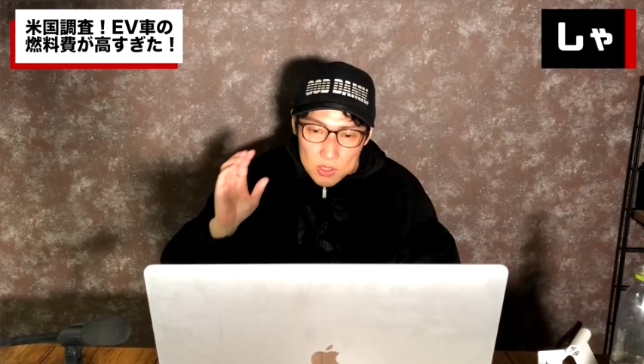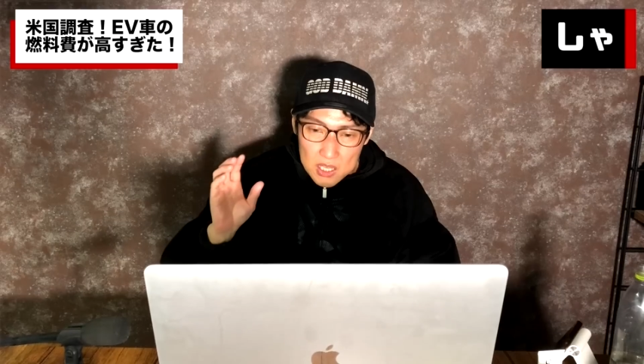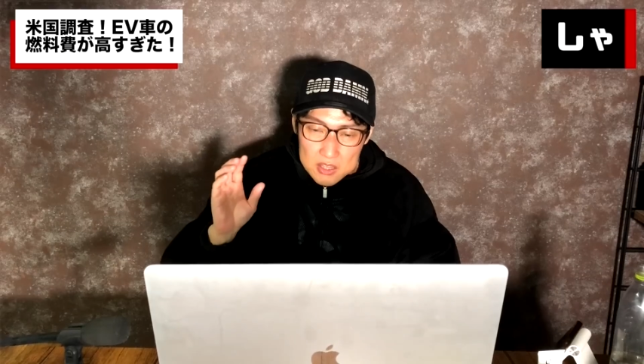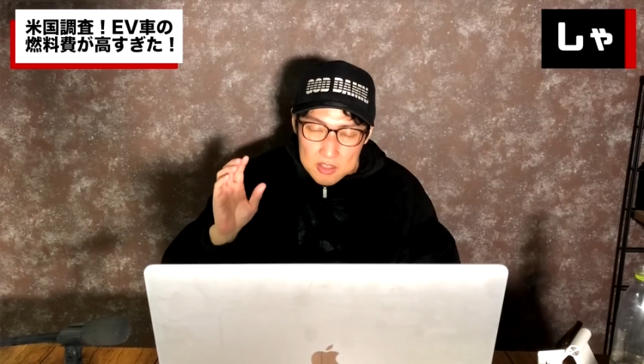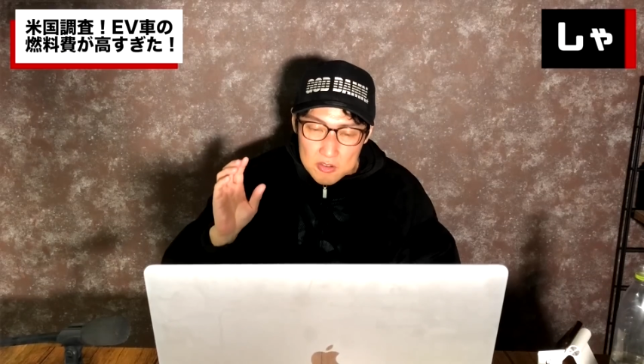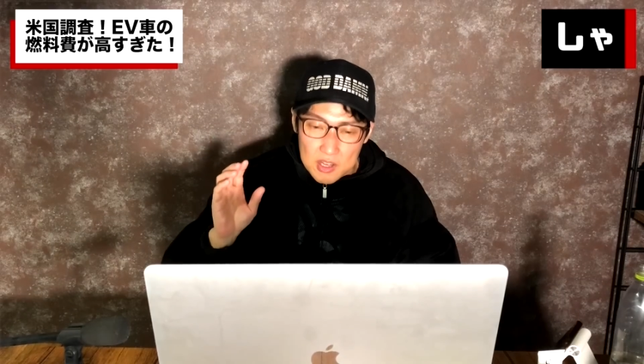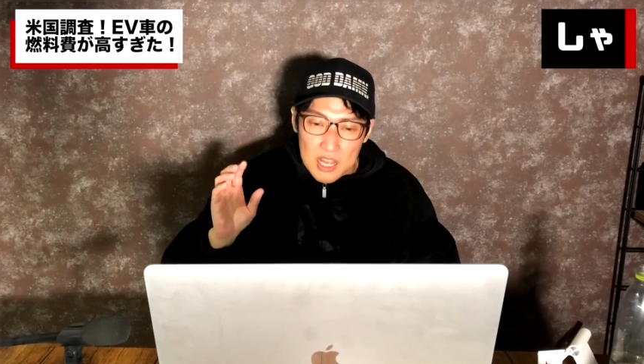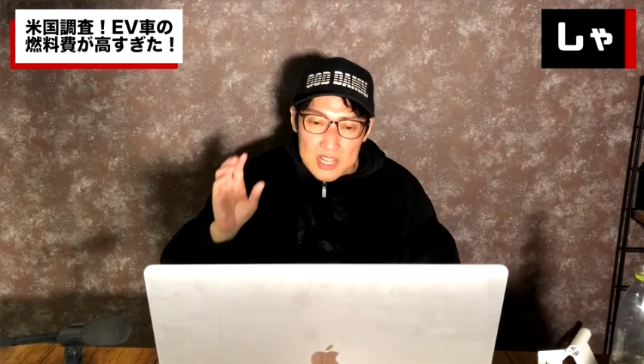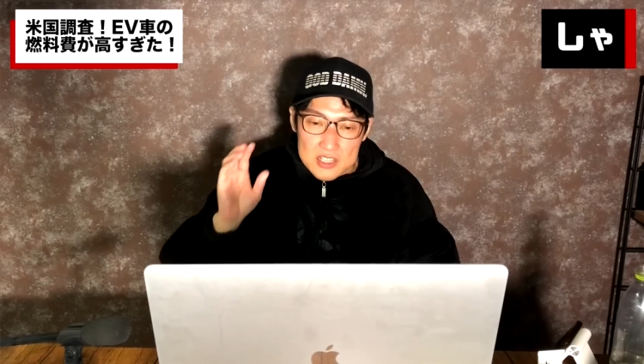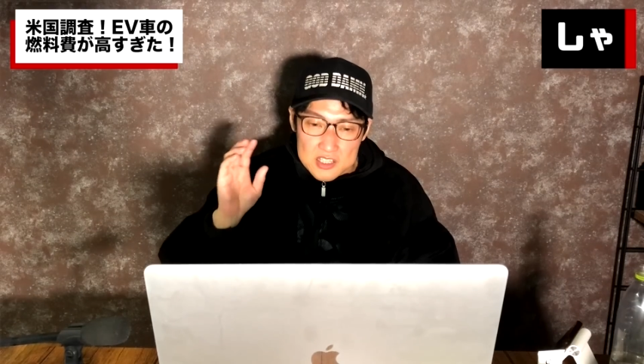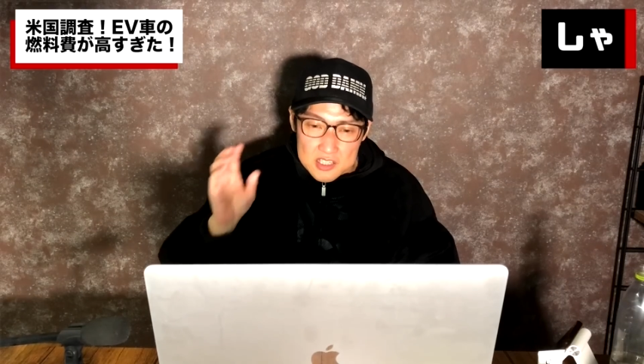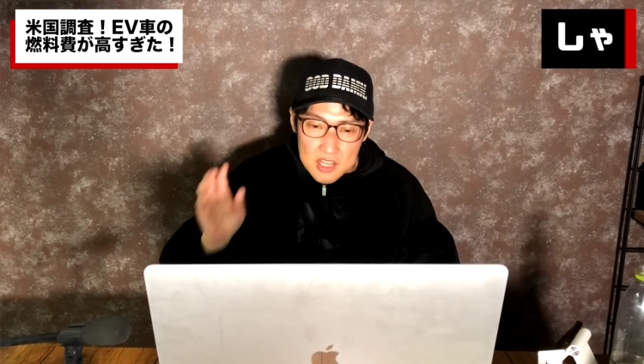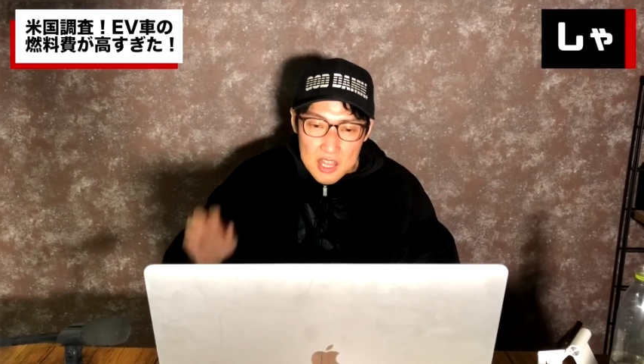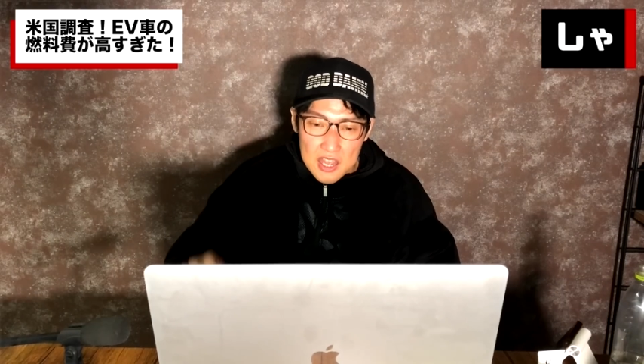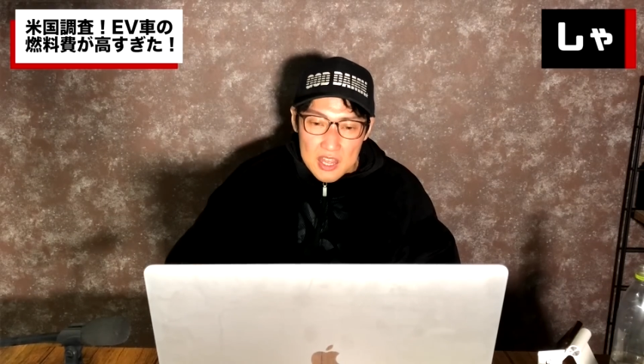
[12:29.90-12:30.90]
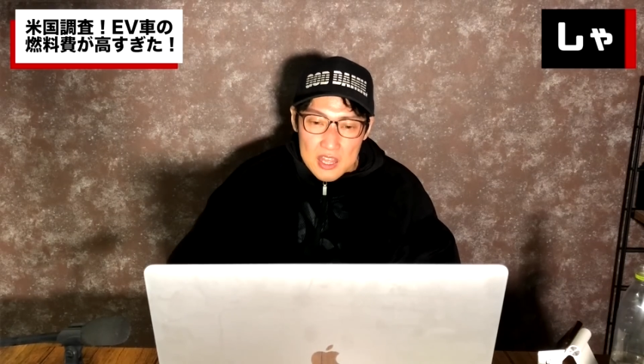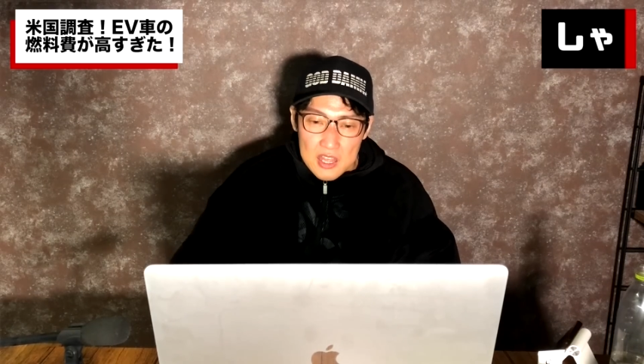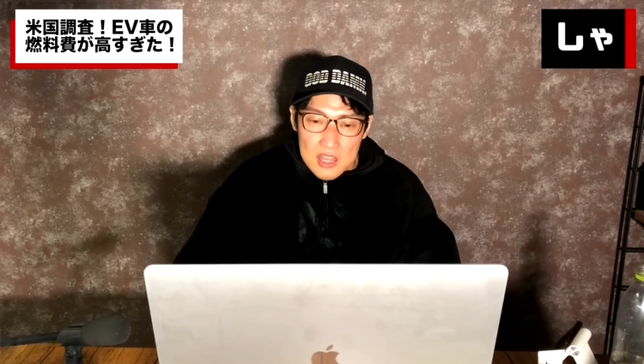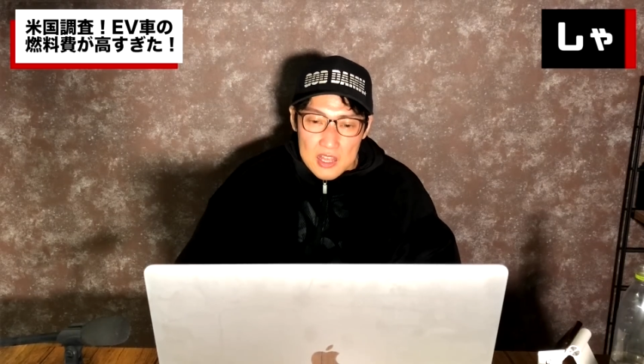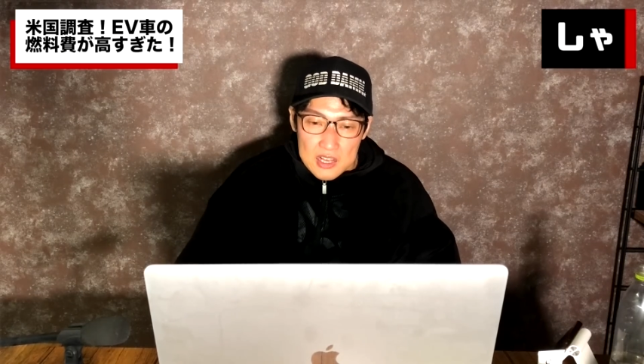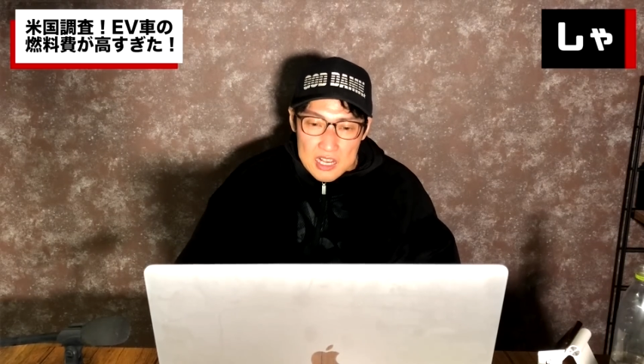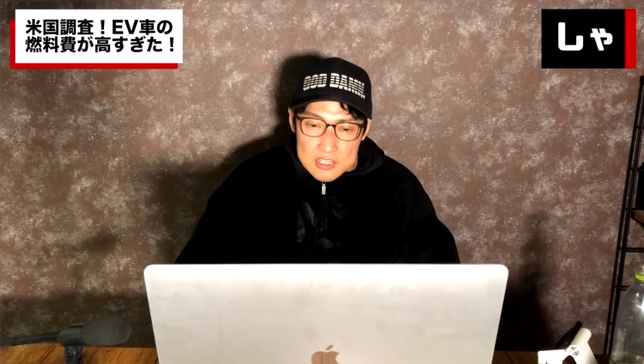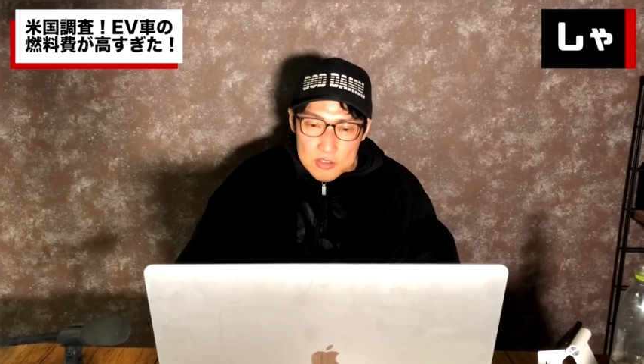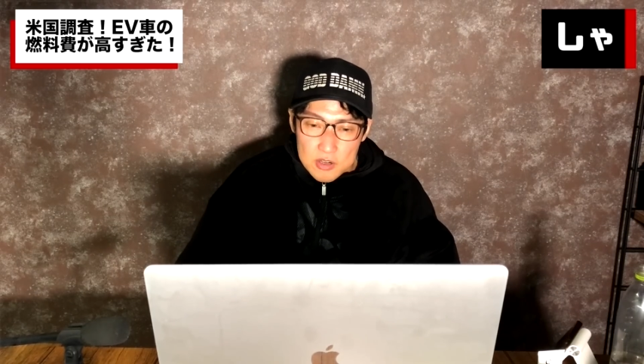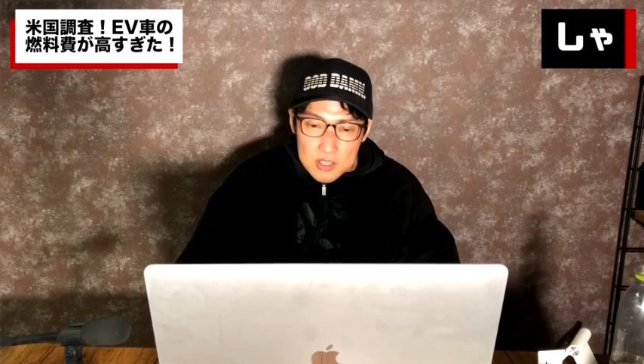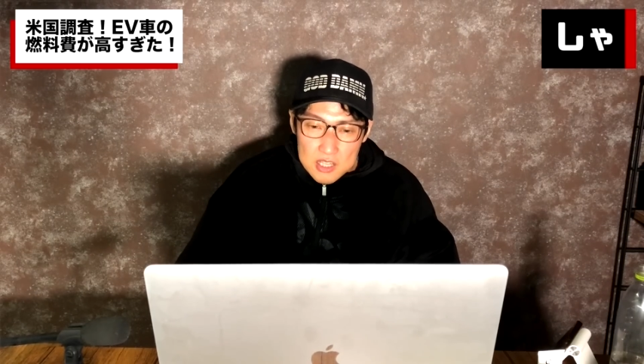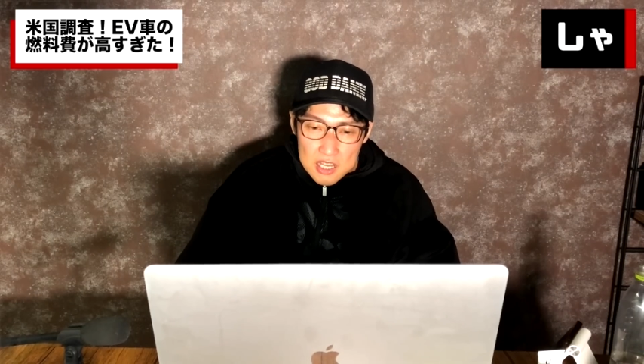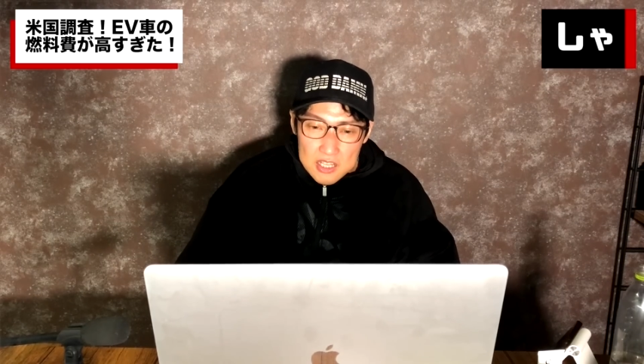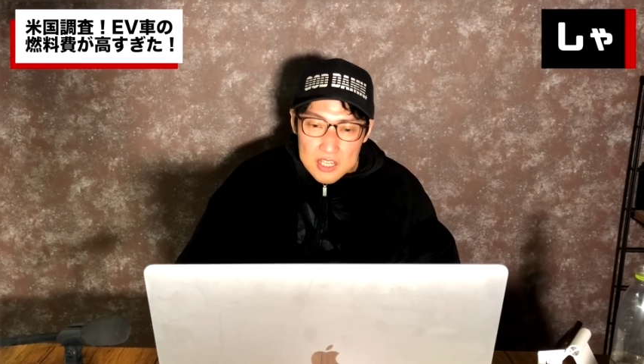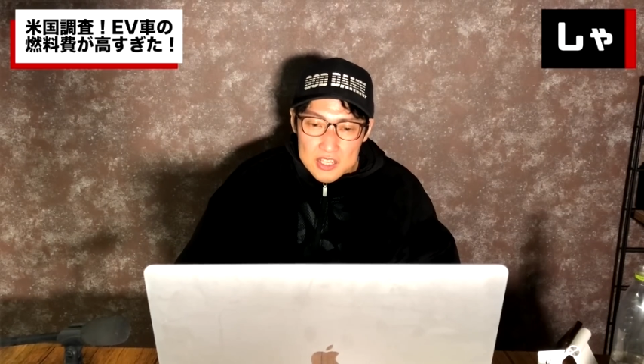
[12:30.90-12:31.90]
うだっていう感じで、
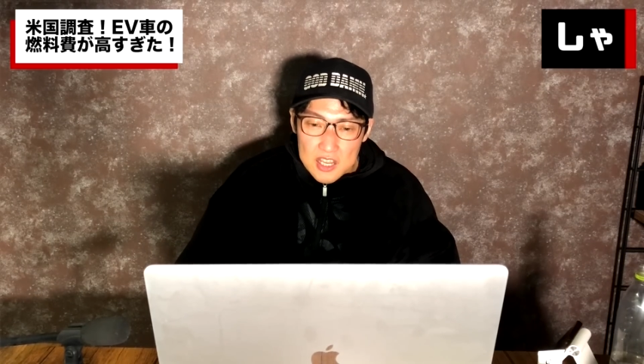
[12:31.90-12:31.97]
ガソリン代ね、